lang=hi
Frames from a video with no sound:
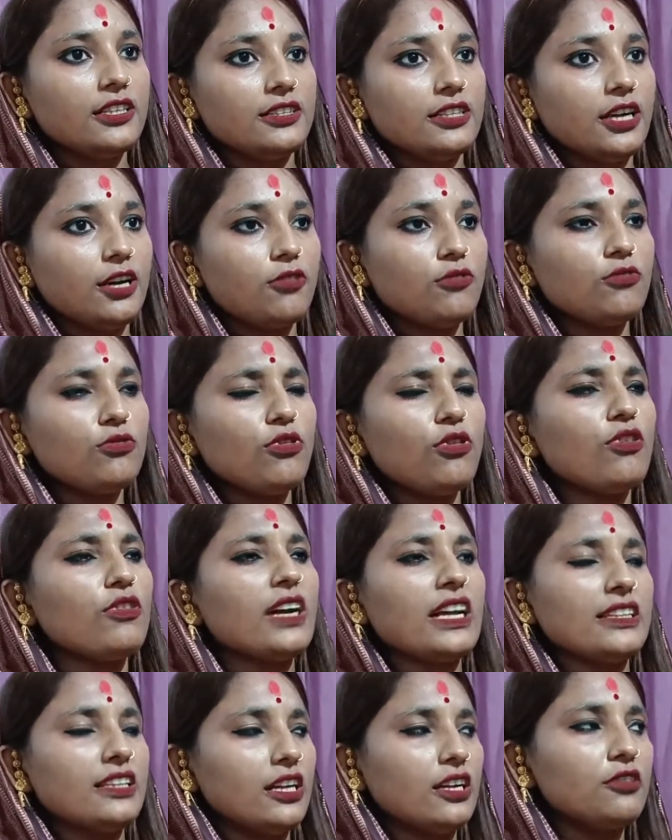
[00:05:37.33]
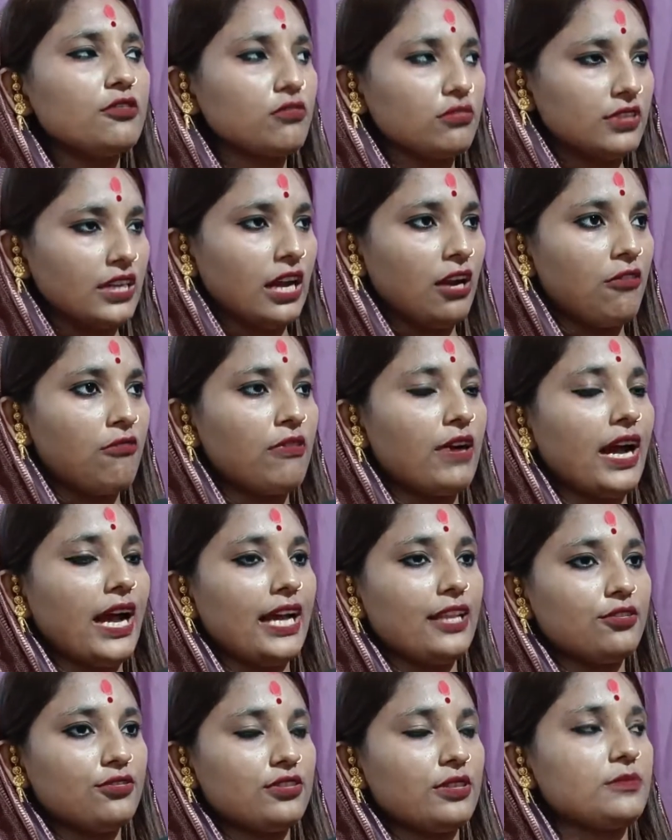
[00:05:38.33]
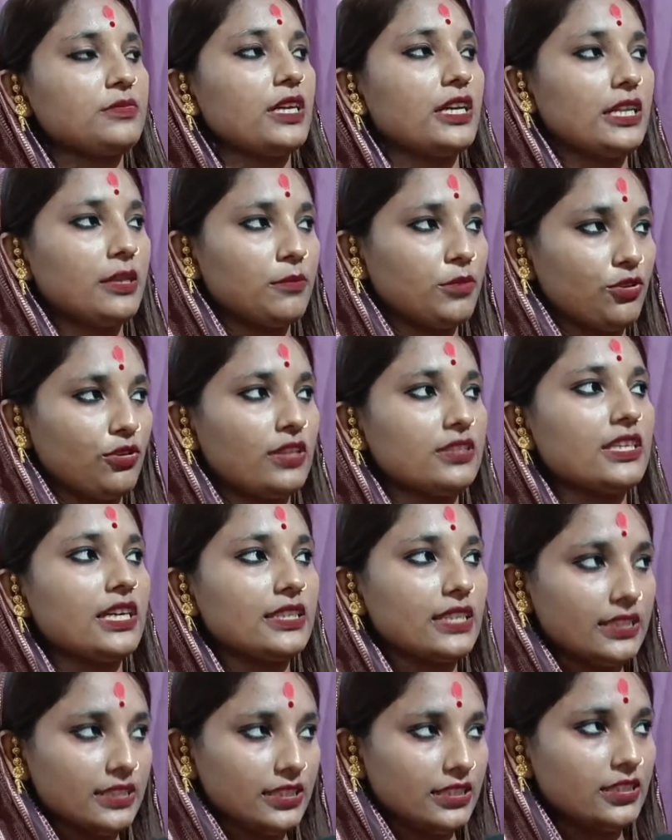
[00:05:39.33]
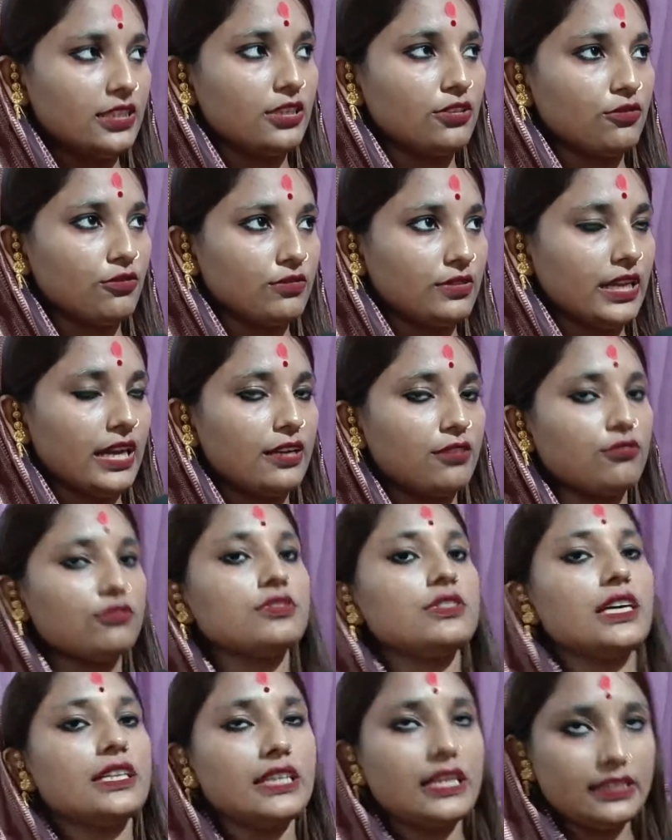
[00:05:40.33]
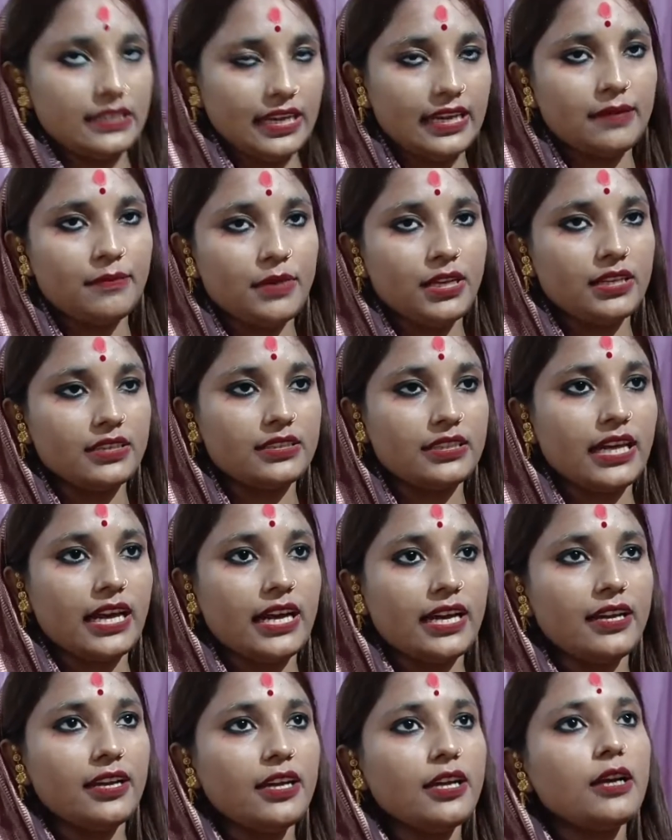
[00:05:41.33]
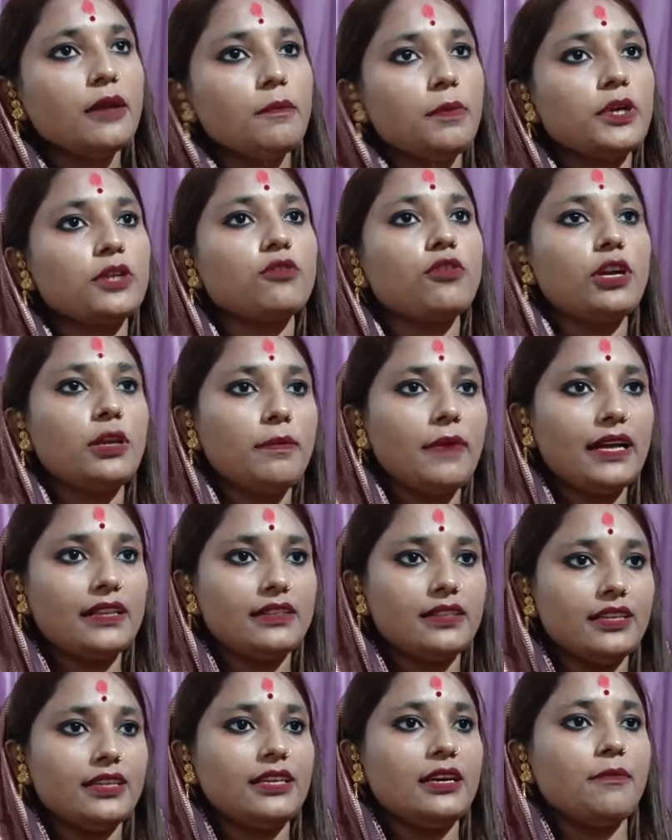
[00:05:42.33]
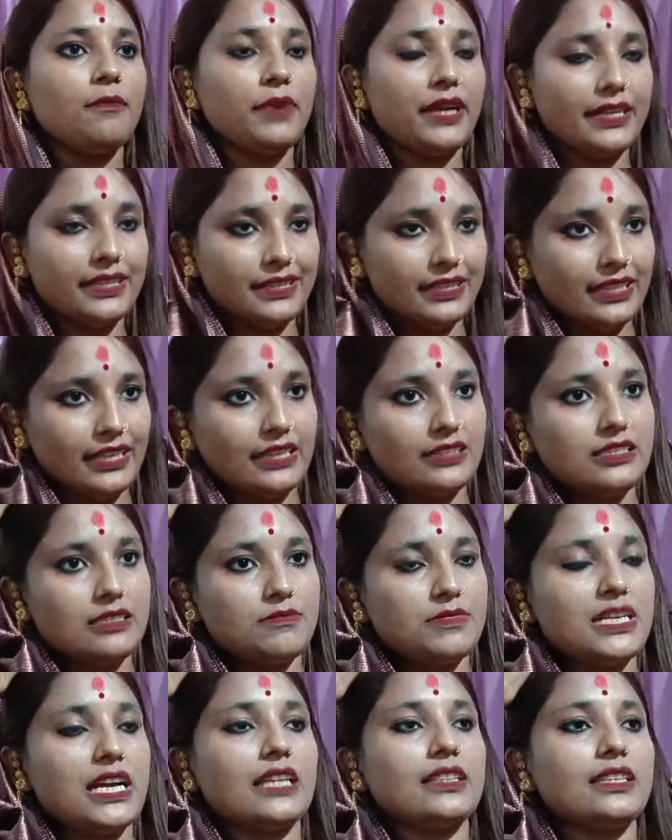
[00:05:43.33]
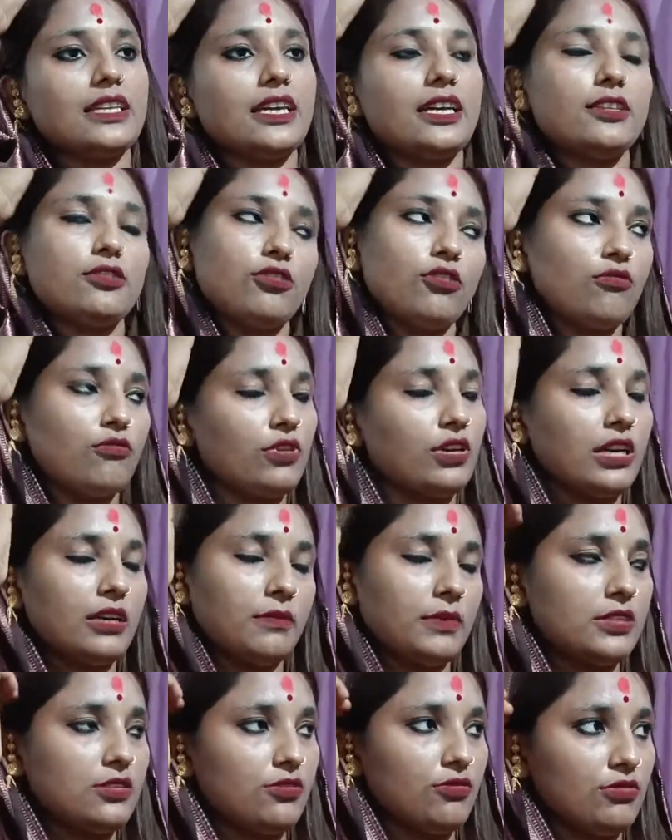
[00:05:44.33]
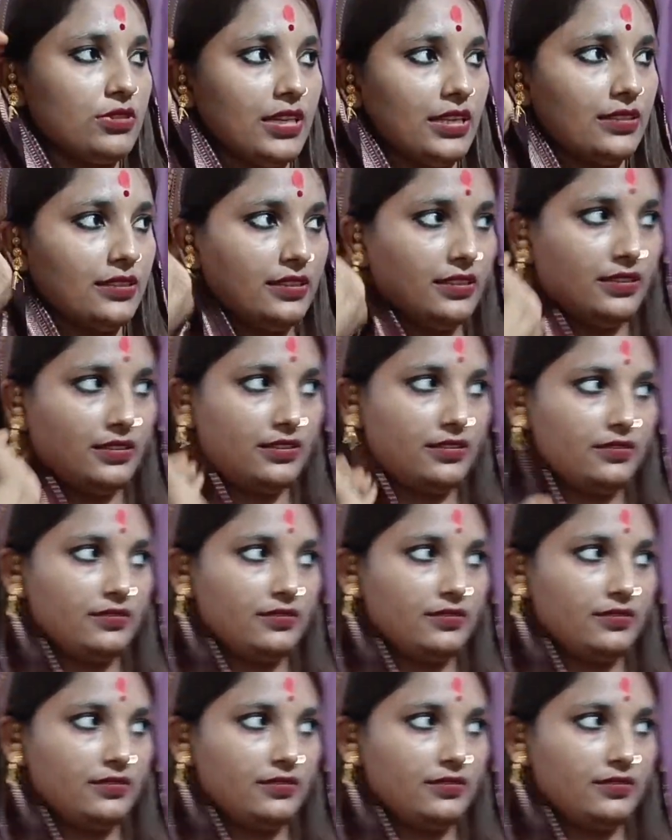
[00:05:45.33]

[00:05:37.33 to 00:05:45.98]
तो उन लोग का दिल टूटा हुआ है तो समझाने में थोड़ा ज़्यादा दिक्कत होता है कुछ ज़्यादा टाइम लगता है पर कोई बात नहीं हम बैठते हैं समझाते हैं तो वो कन्विंस हो जाती है